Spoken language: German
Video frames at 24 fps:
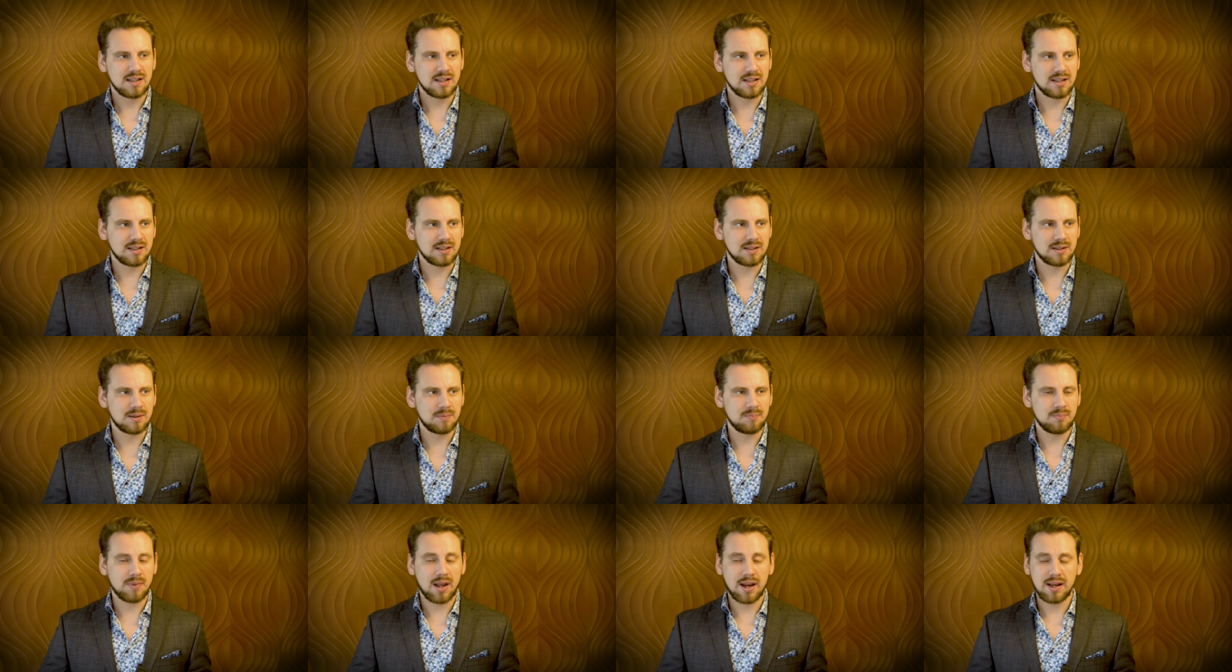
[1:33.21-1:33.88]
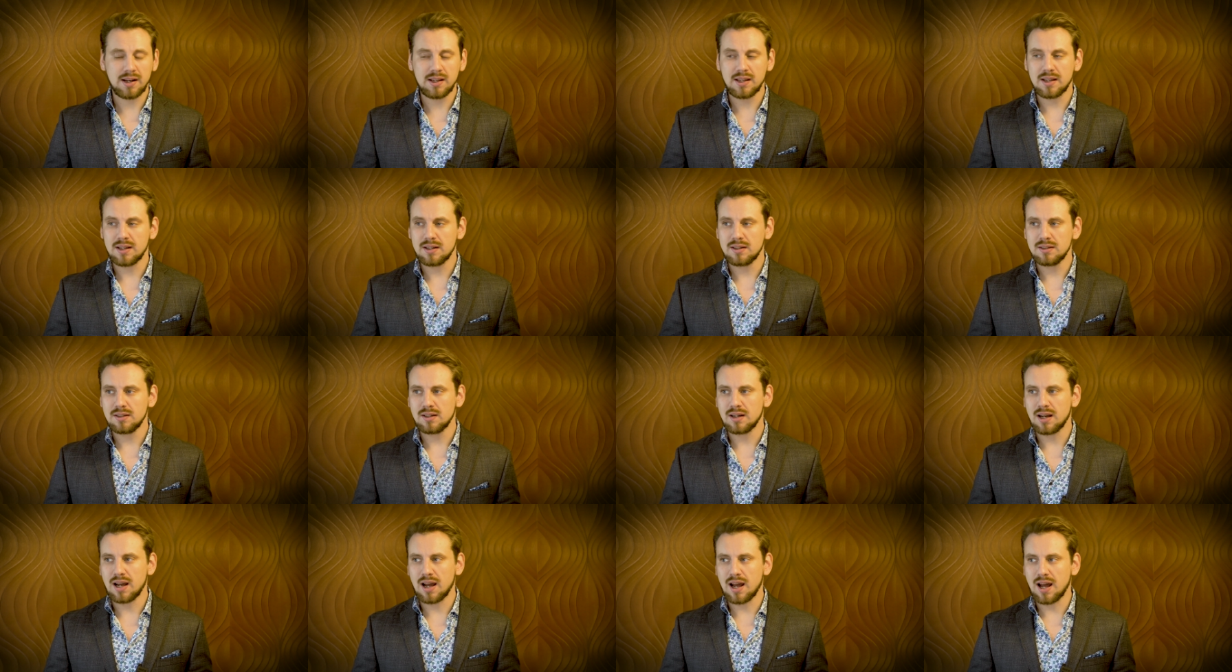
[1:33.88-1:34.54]
ähm,
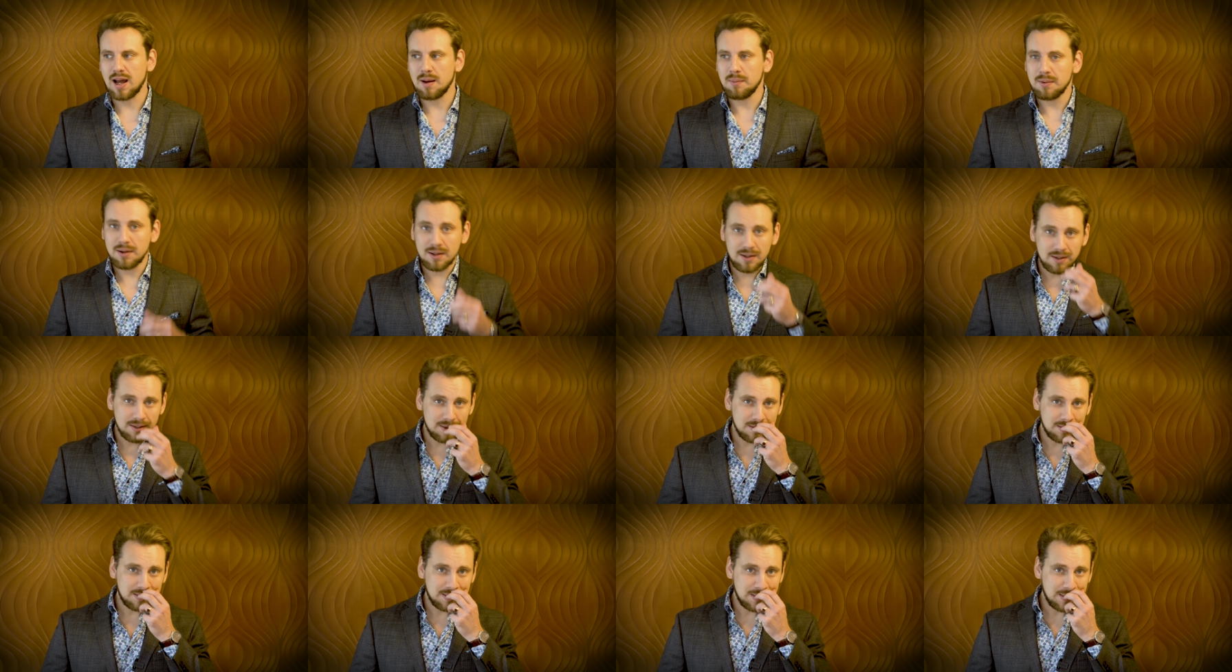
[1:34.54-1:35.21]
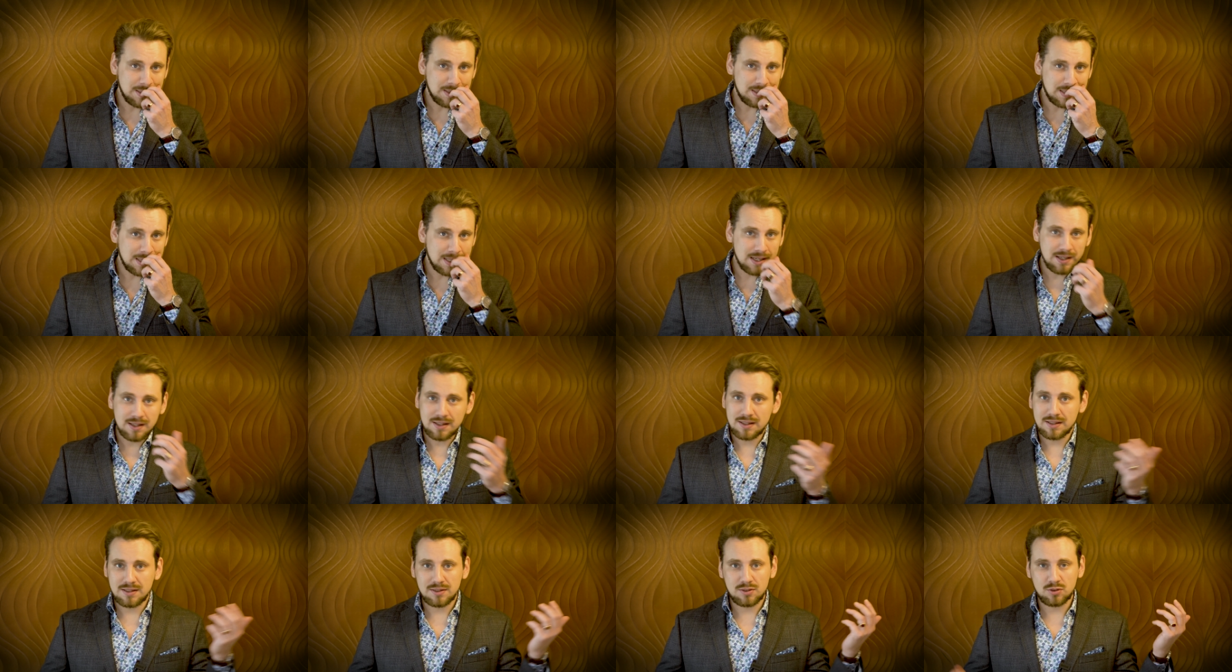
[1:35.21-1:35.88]
eingehe. Aber die
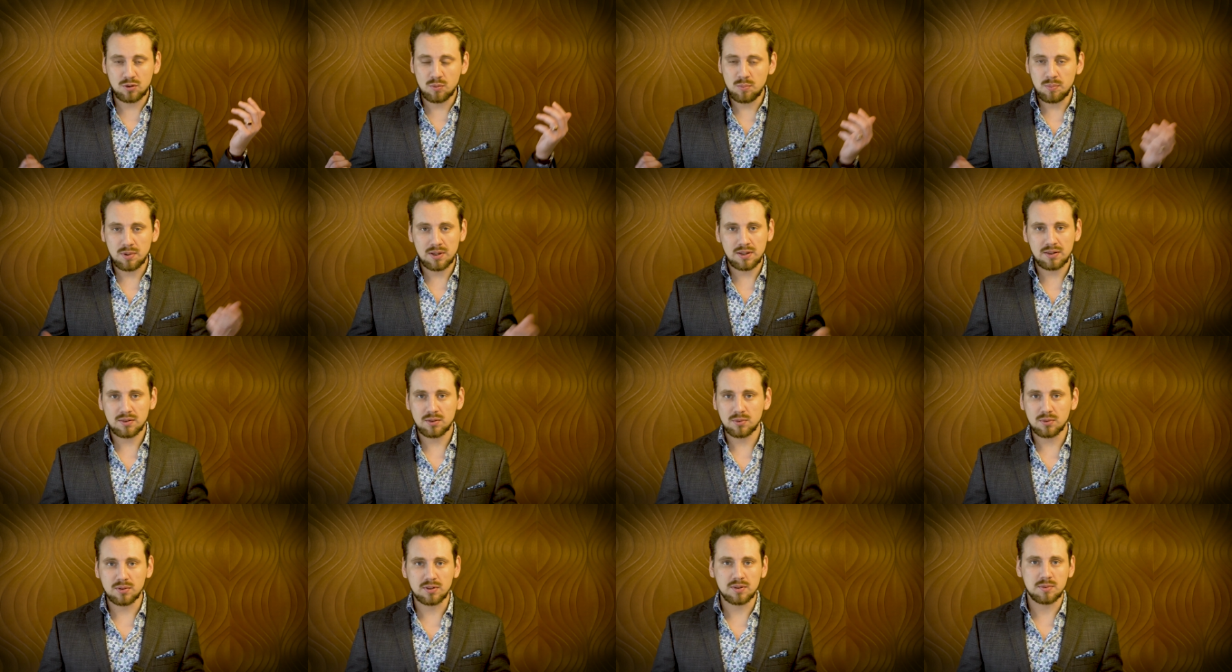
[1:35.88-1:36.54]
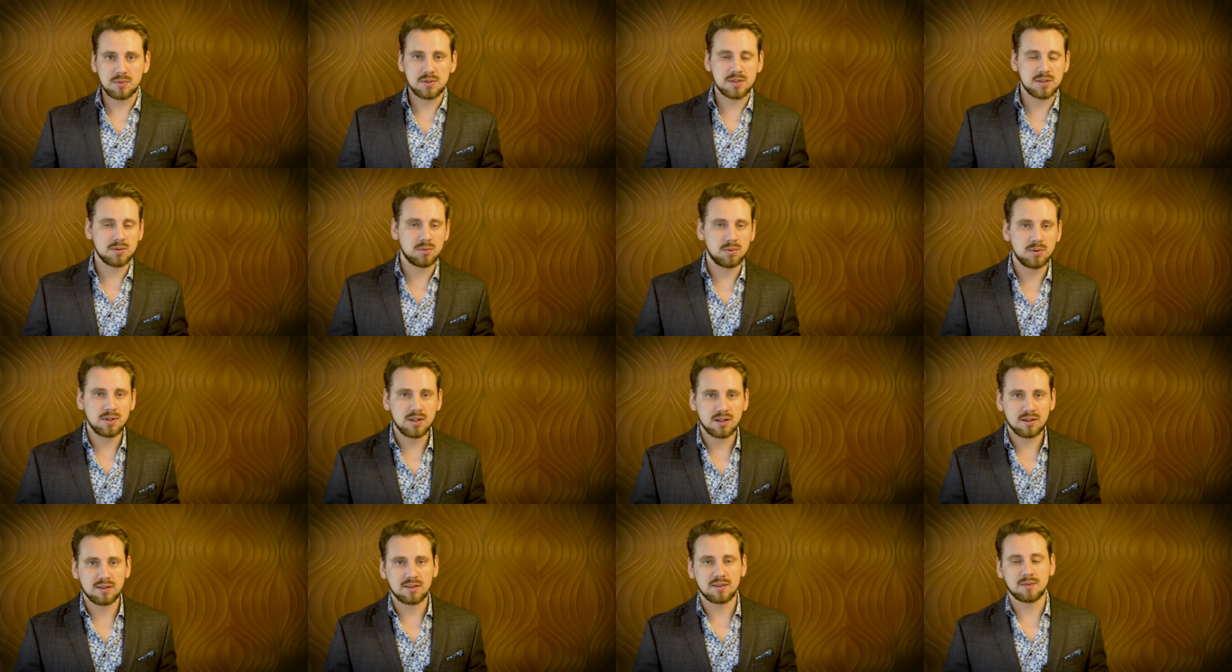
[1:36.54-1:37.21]
Dinger dümpeln so zwischen
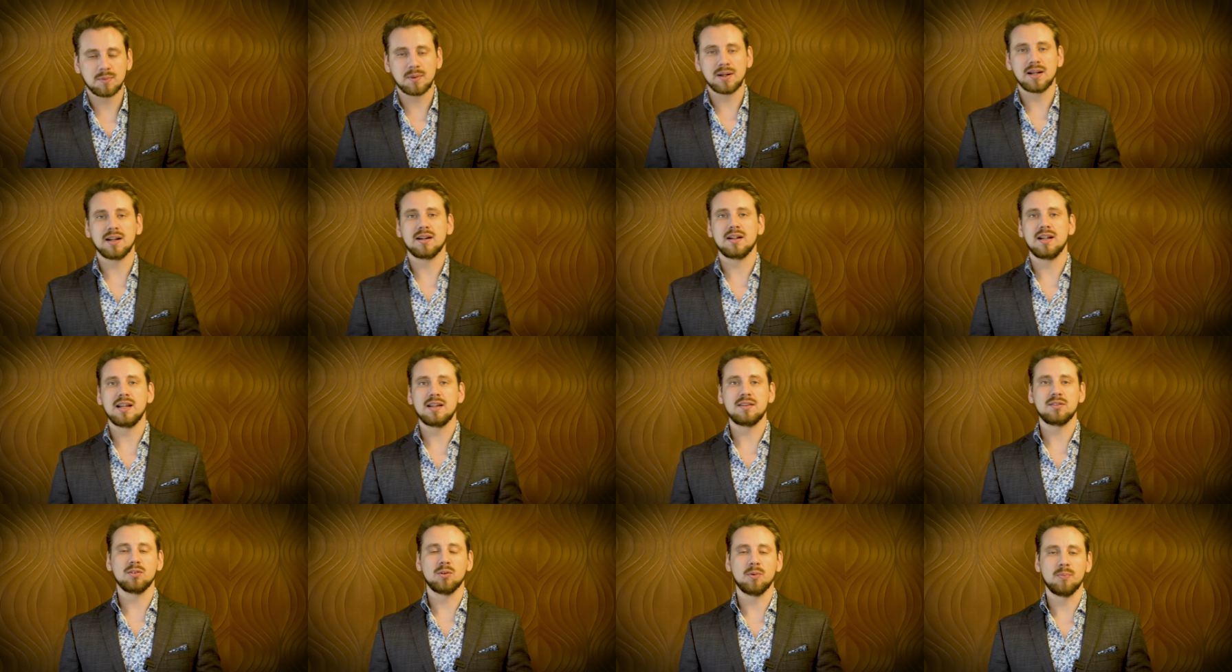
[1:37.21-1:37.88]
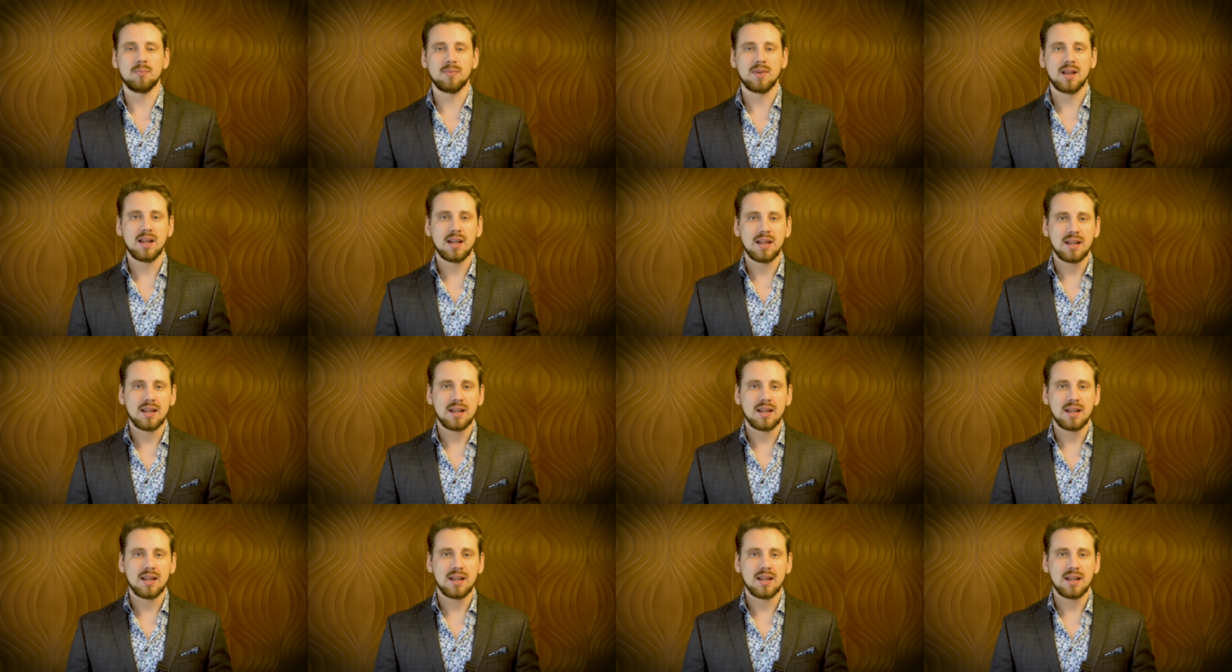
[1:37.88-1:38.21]
100 und 200 Klicks rum